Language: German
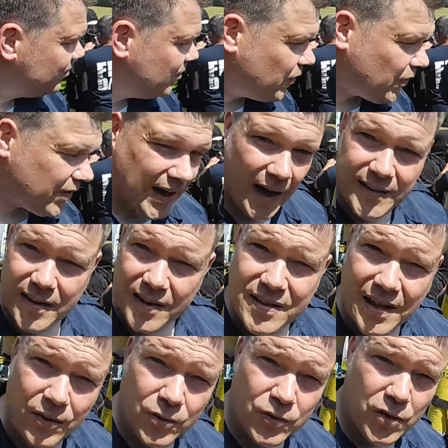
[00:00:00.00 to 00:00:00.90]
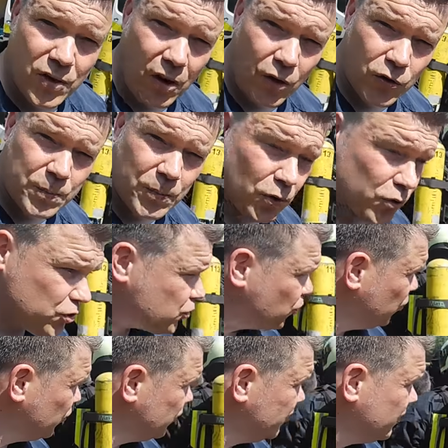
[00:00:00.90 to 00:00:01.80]
über die Einsatzkleidung zur Ausbildung
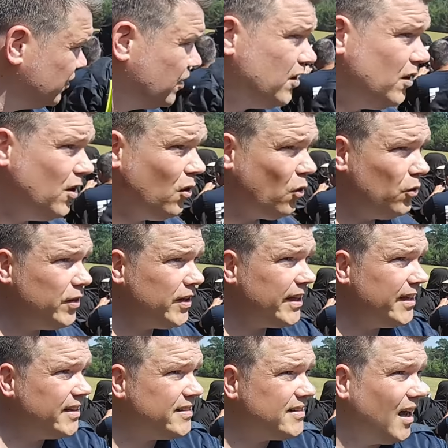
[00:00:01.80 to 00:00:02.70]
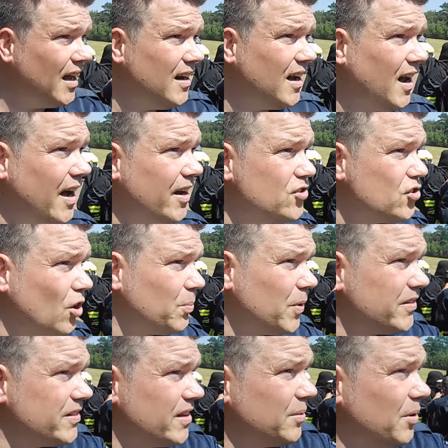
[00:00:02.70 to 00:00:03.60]
schon. Und die gehen jetzt alle rein.
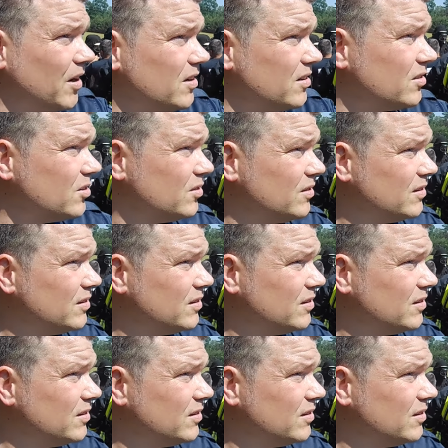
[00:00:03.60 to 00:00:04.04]
Schaut mal selber.